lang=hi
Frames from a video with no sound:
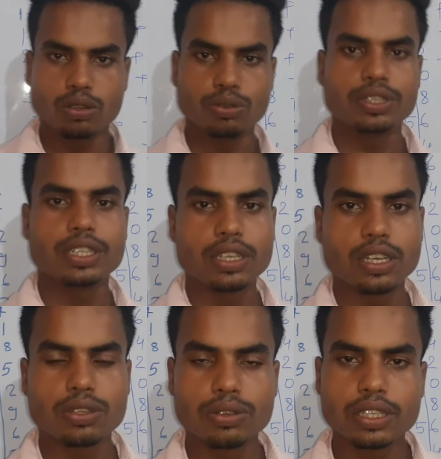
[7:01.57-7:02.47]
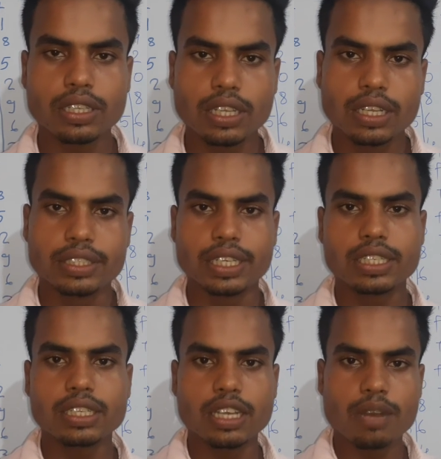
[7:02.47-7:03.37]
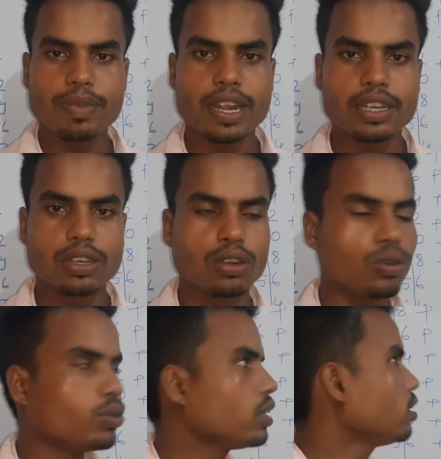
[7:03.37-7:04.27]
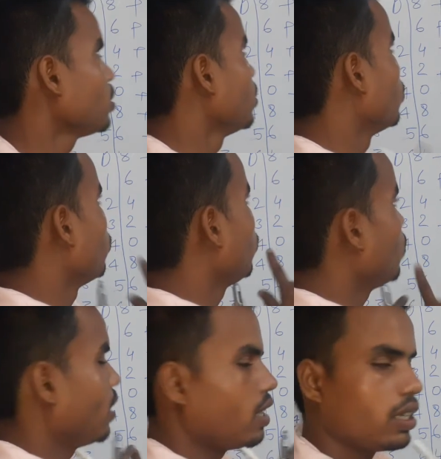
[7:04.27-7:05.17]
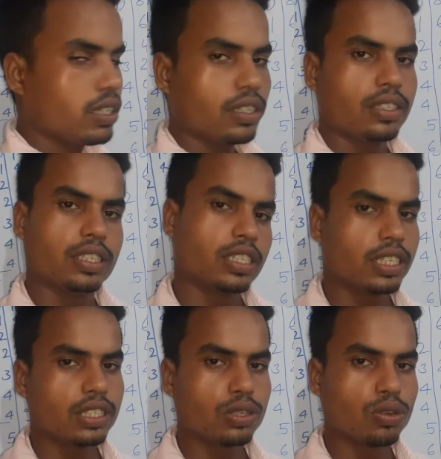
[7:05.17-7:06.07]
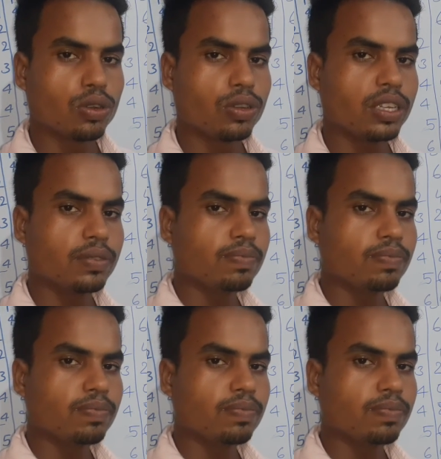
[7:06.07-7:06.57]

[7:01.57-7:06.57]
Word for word: थोड़ी दिक्कत होगी जैसे ही आप ऐड कर लोगे वो ऐड जैसे ही सीख लोगे